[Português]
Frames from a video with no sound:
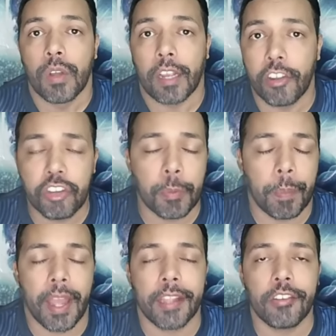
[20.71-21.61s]
A gente
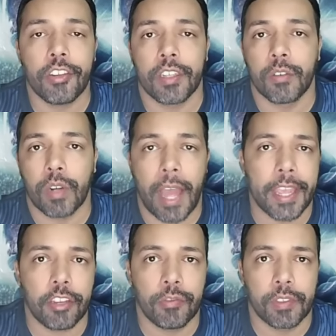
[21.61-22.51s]
pede o
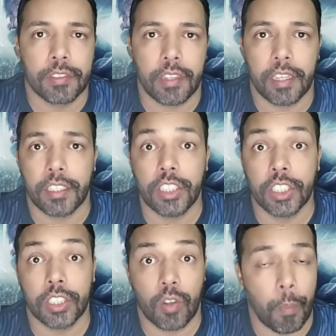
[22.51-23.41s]
like de
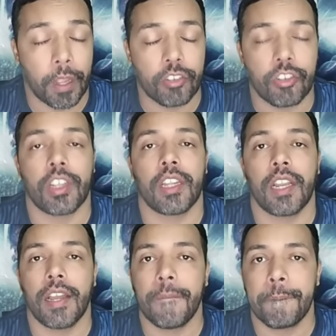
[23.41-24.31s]
vocês,
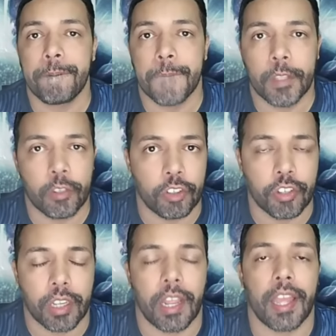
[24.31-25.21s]
compartilha, se
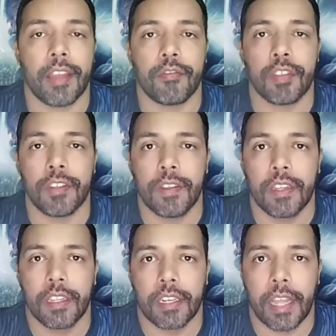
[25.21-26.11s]
inscreve,
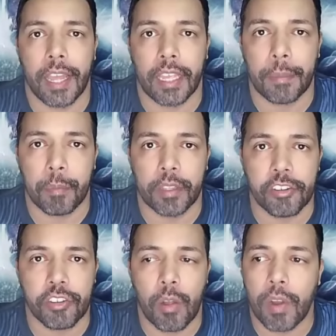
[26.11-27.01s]
né? quem puder
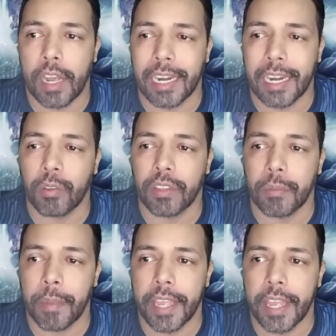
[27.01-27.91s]
ajudar o canal
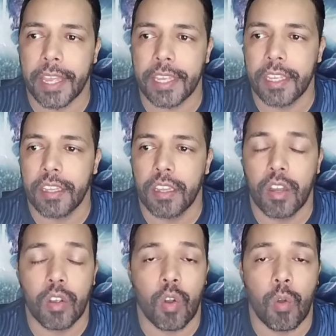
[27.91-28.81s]
também aí,
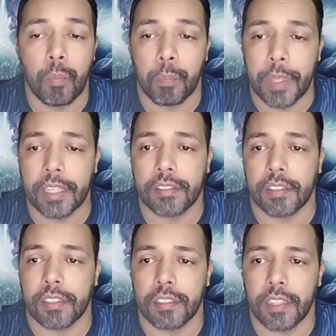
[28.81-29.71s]
com o
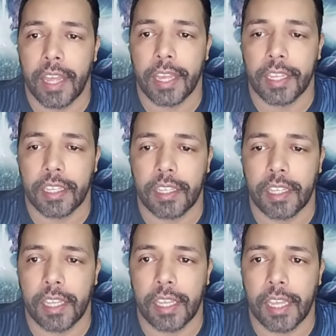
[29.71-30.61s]
Pix, né,
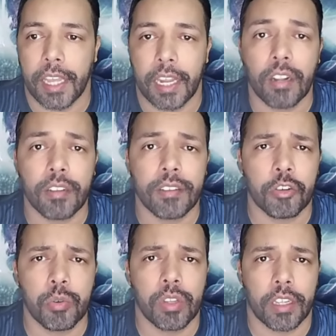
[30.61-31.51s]
que é a nossa
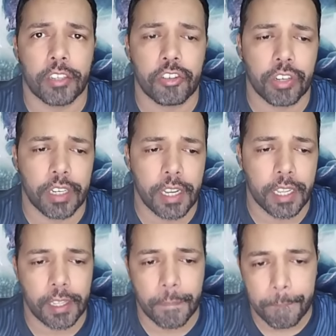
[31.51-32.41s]
ajuda que a gente ganha
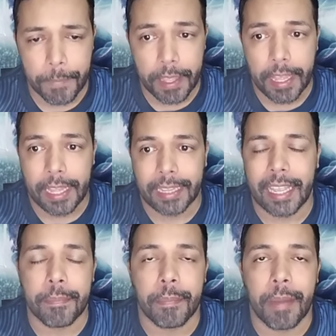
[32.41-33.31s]
aqui,
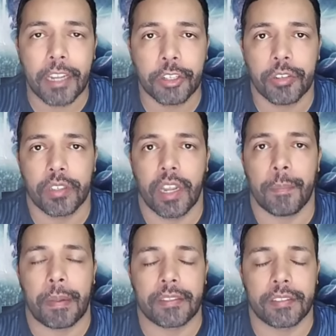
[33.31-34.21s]
está embaixo, né,
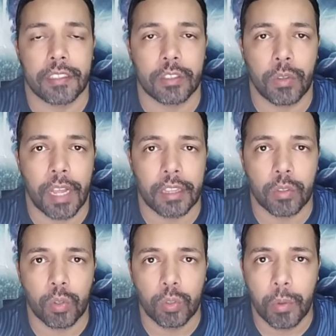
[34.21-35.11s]
passando a
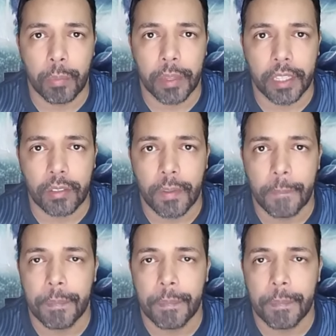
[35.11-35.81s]
todo momento.